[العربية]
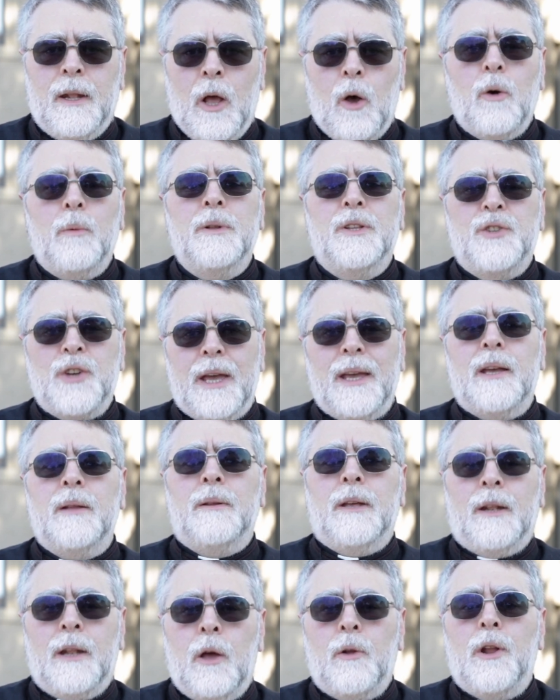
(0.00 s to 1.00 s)
إنه من
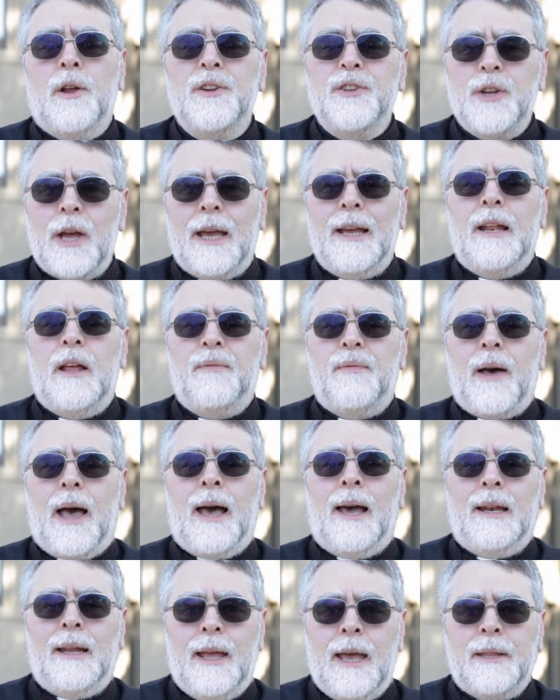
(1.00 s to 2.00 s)
جيد أنه نرجع إلى
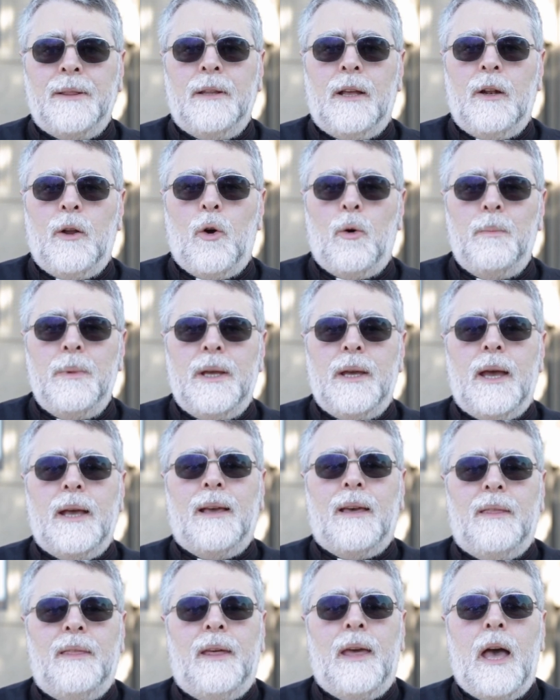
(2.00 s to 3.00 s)
فعالياتنا اليومية
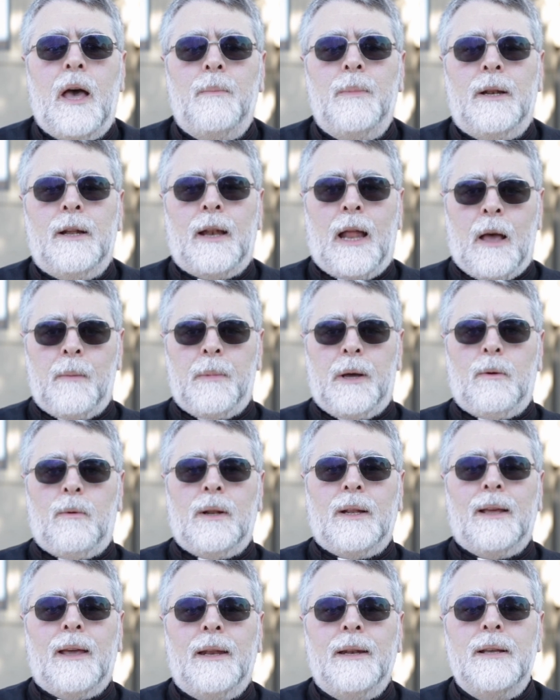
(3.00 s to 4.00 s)
كذهاب إلى العمل
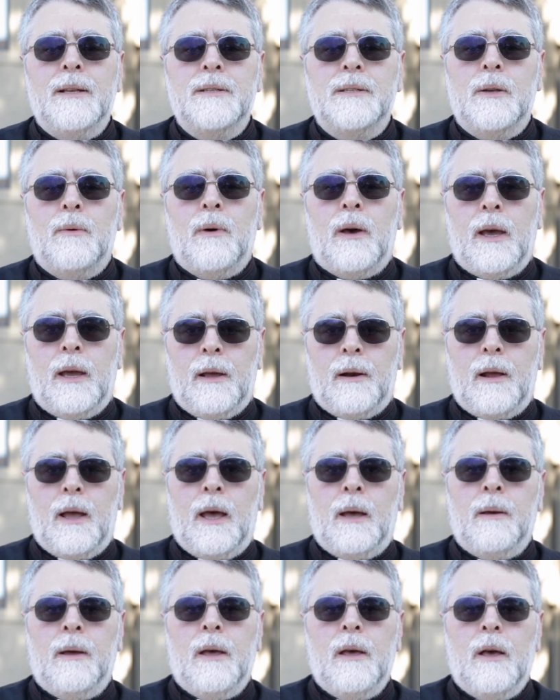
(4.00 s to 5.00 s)
والكنيسة
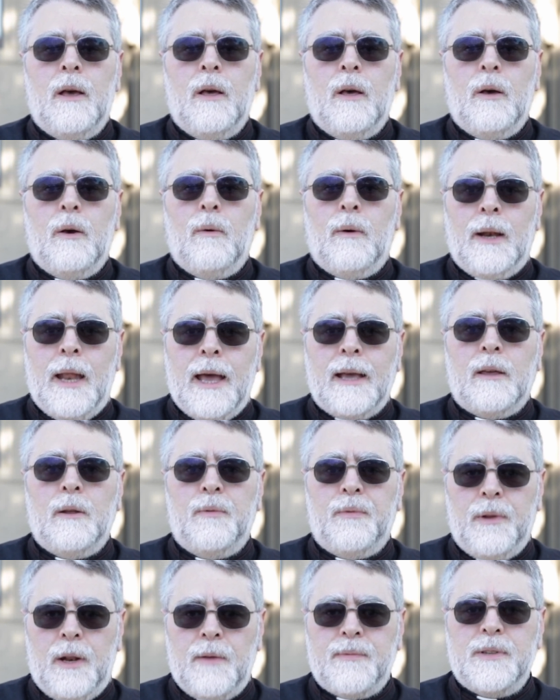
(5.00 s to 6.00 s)
وغيرها ولكن
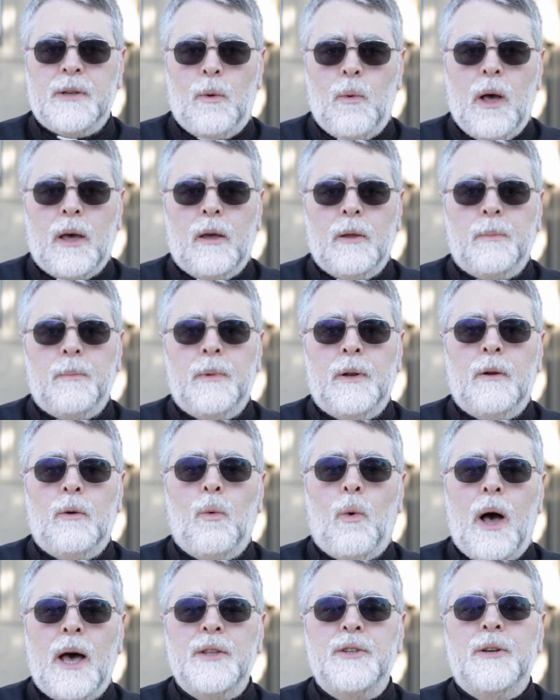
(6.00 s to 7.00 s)
في نفس الوقت من
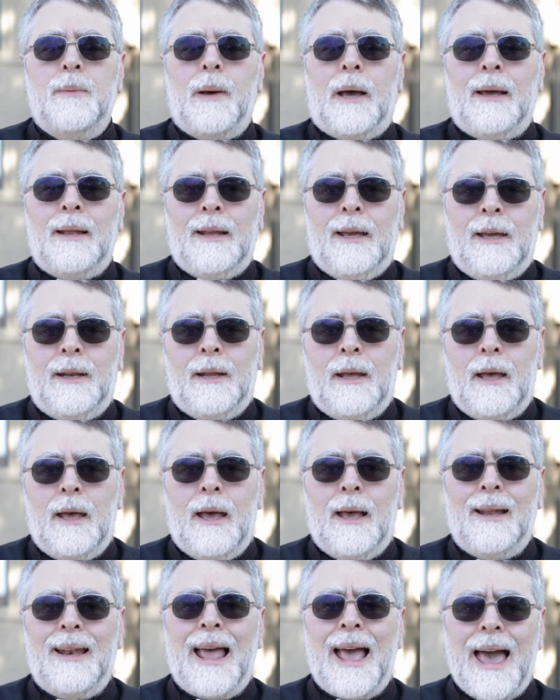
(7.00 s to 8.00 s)
الواجب علينا
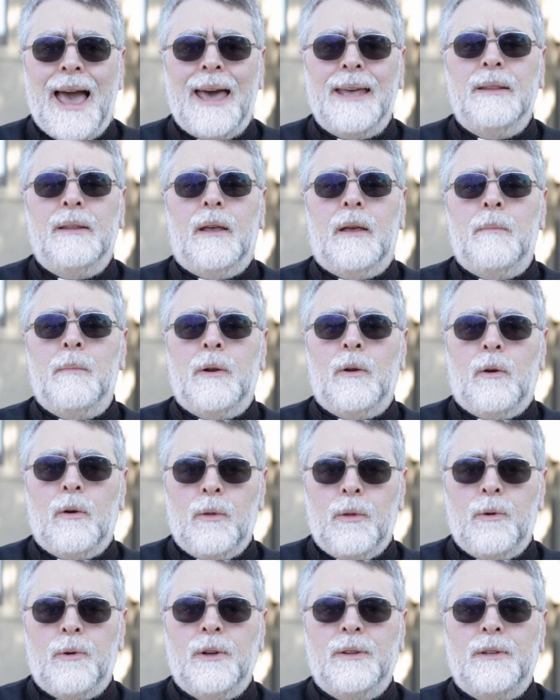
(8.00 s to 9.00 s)
الحد من
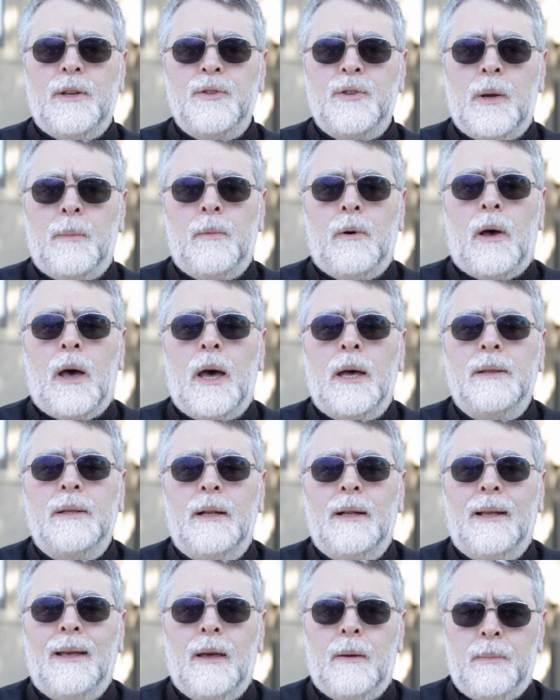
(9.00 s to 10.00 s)
حضور
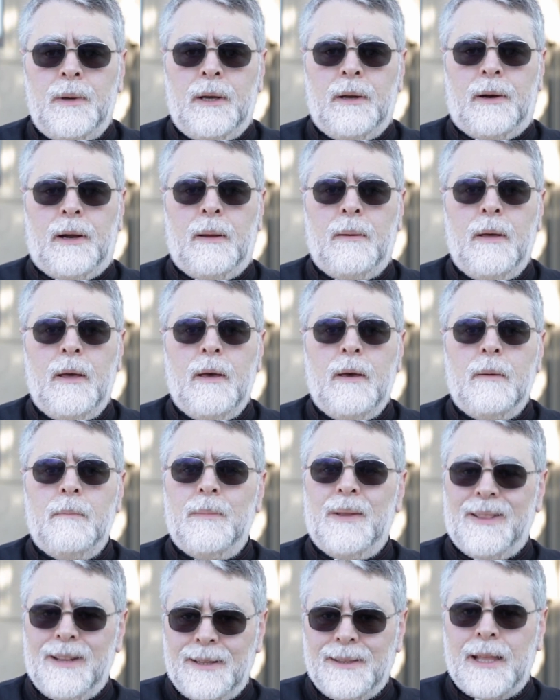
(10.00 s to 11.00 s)
التجمعات الكبيرة
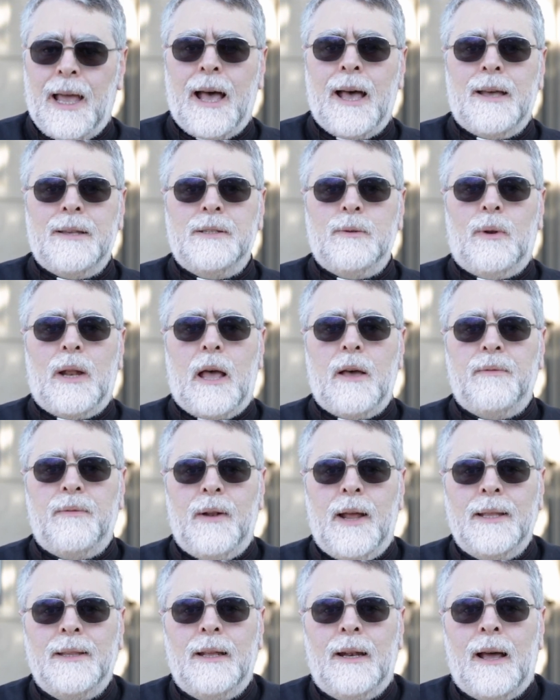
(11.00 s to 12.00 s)
مثل التعازي
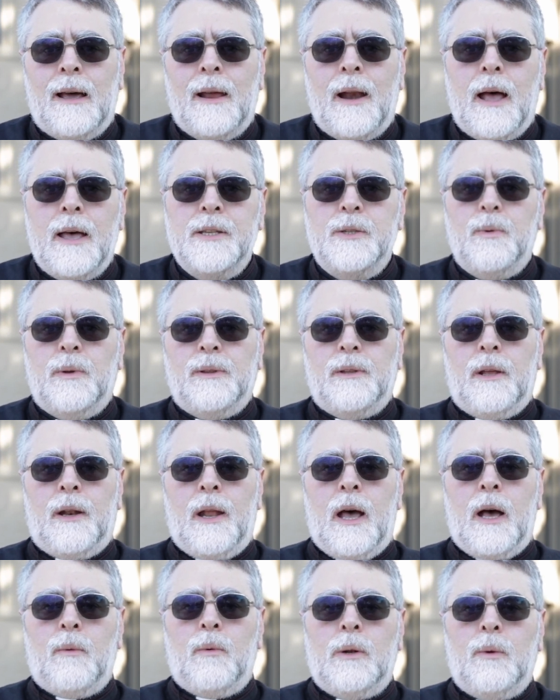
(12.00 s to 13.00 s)
والحفلات الأعراس
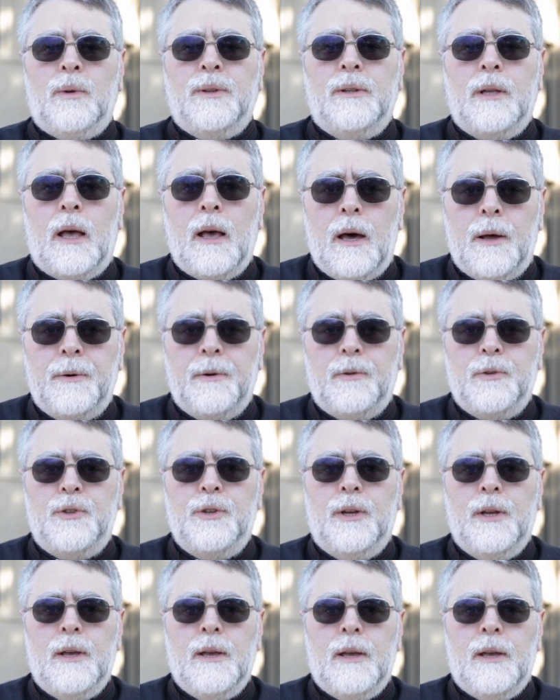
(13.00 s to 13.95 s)
والتناول والتخرج